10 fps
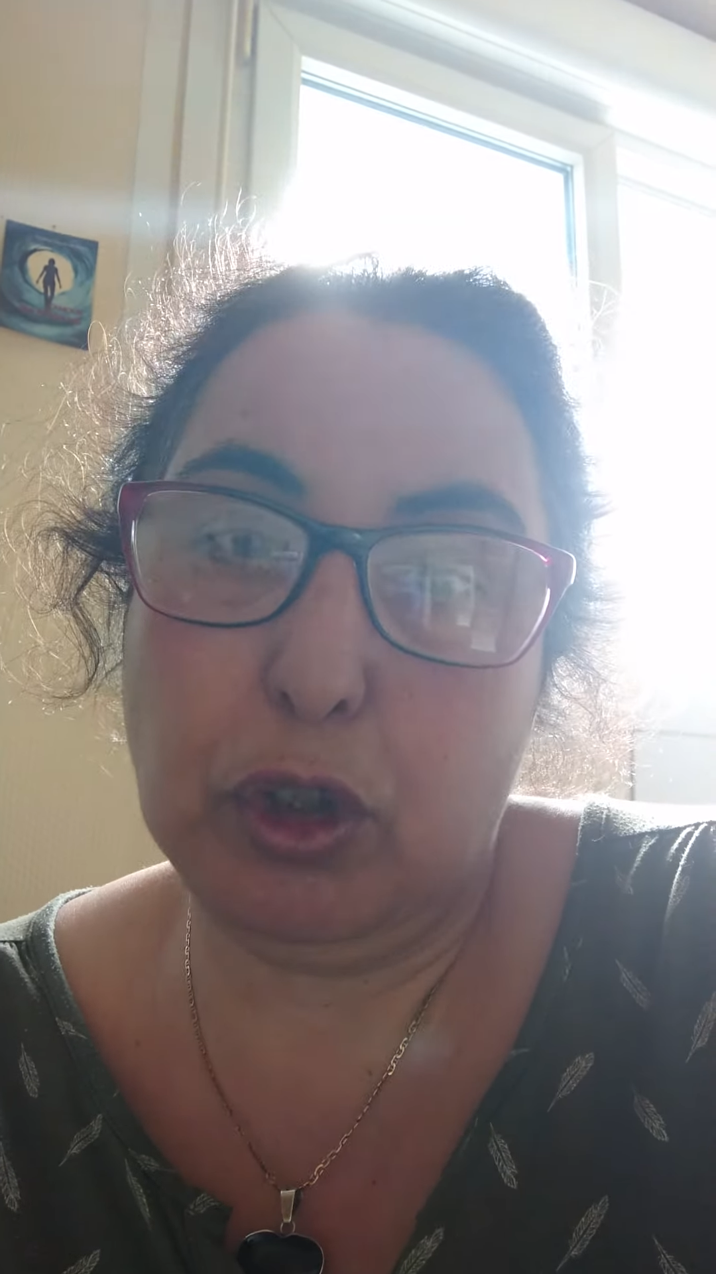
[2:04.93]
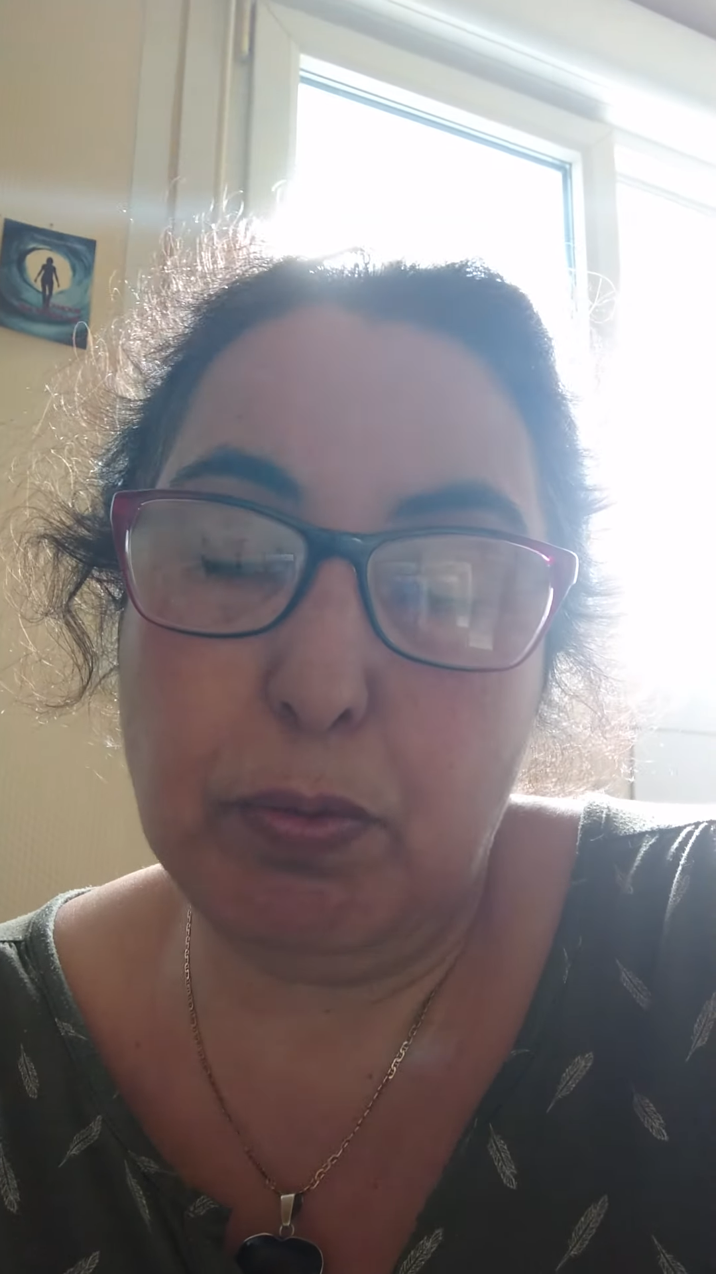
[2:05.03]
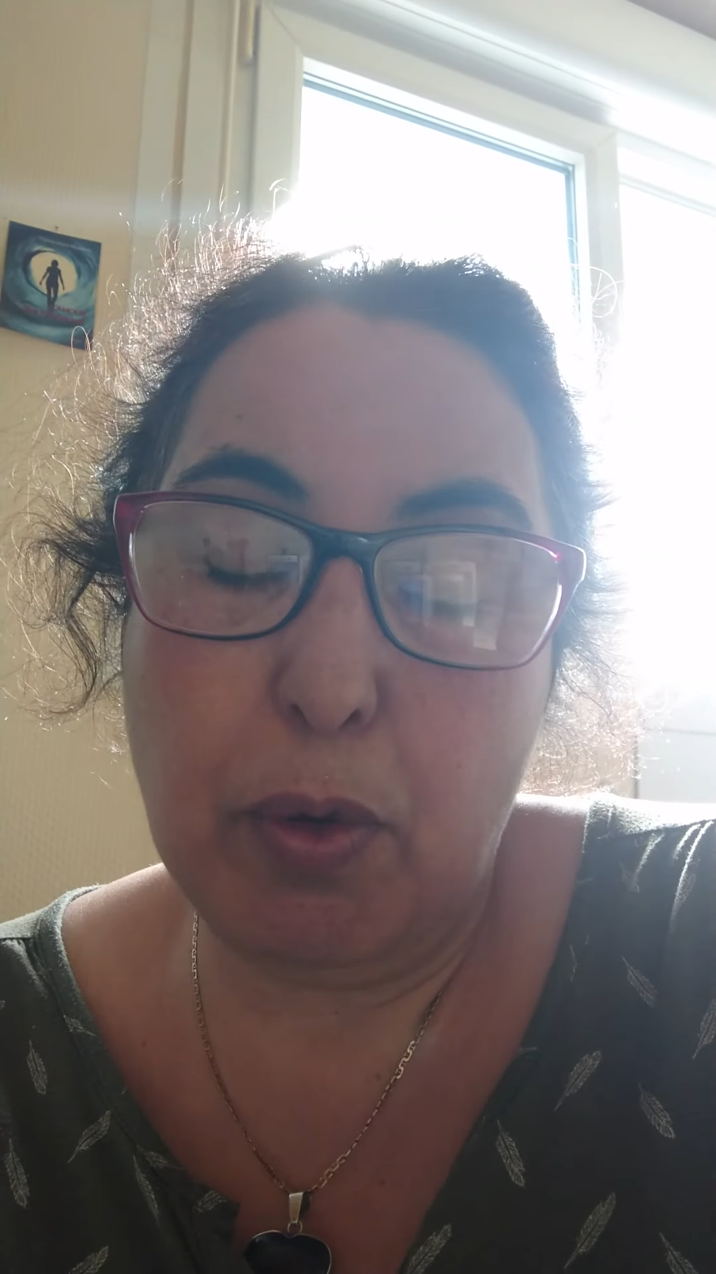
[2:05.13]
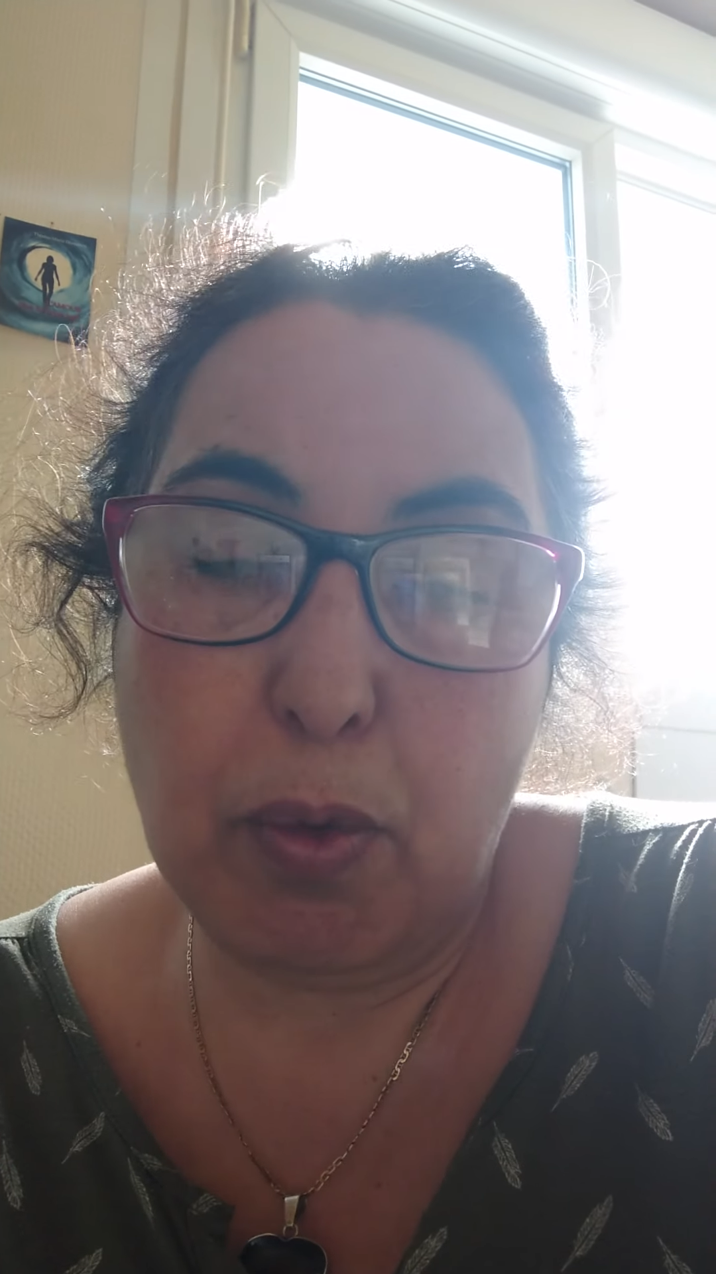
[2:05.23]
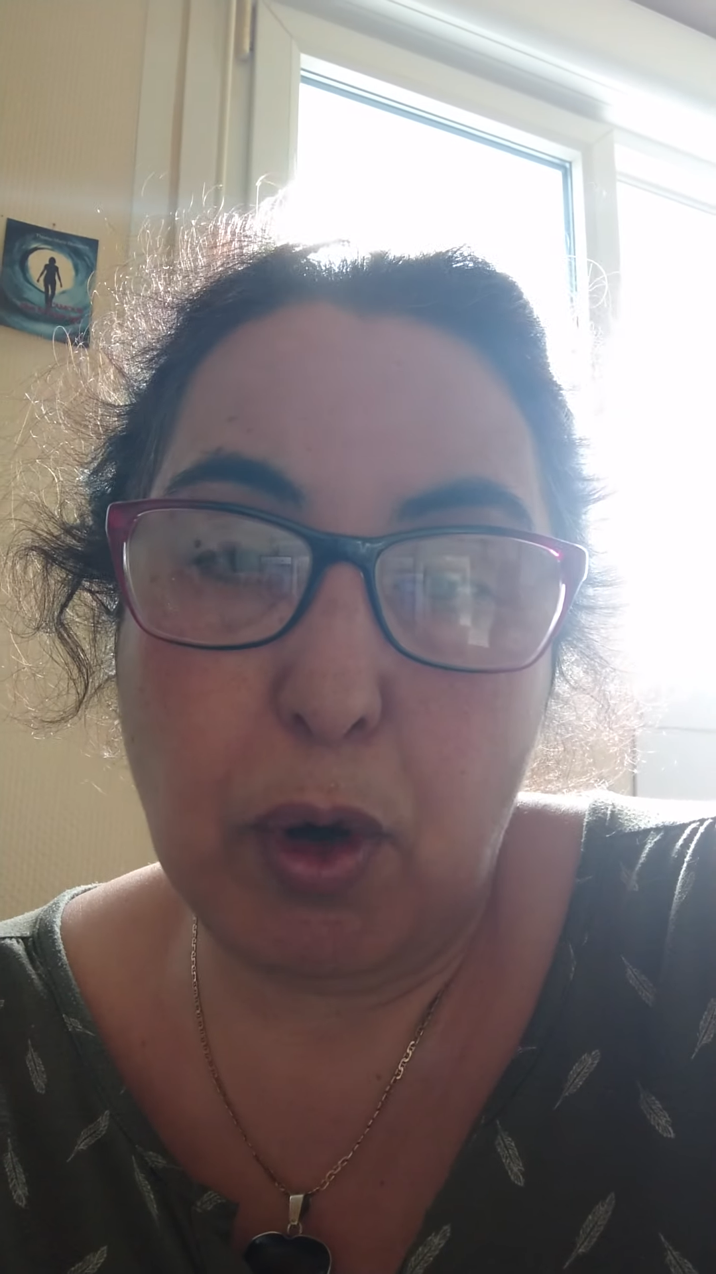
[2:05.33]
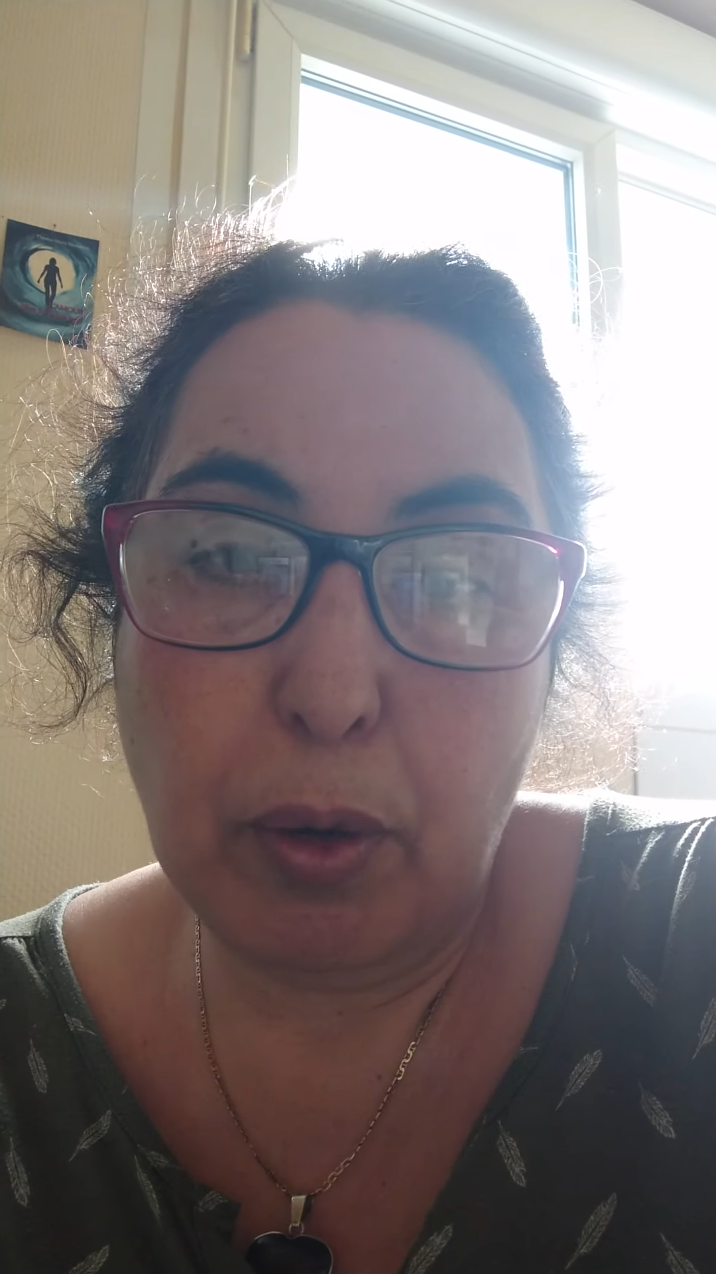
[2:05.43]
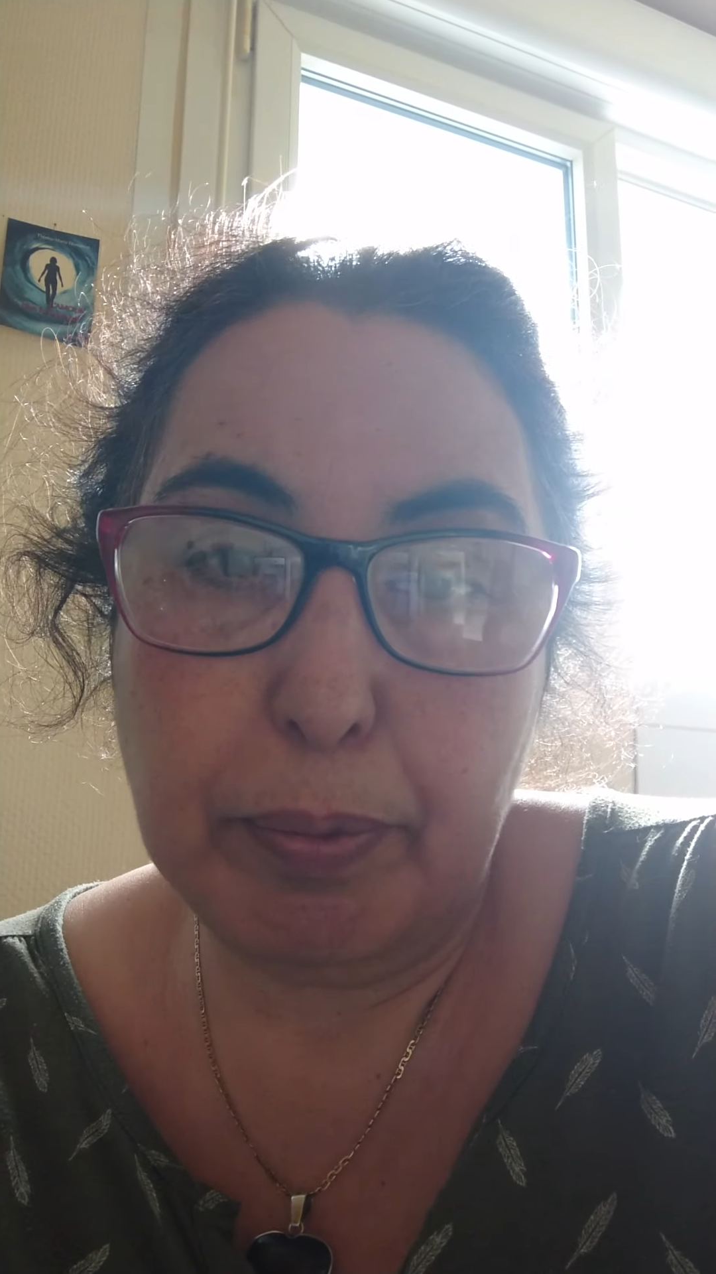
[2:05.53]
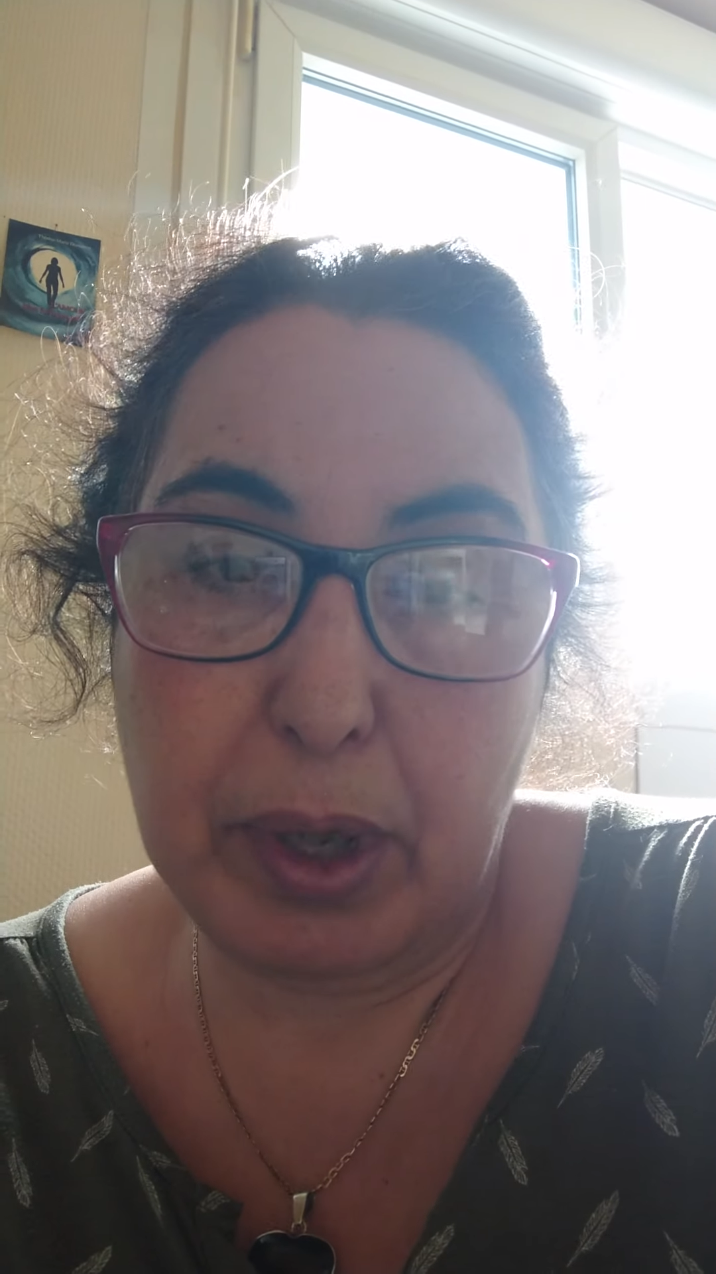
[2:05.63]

en ce moment,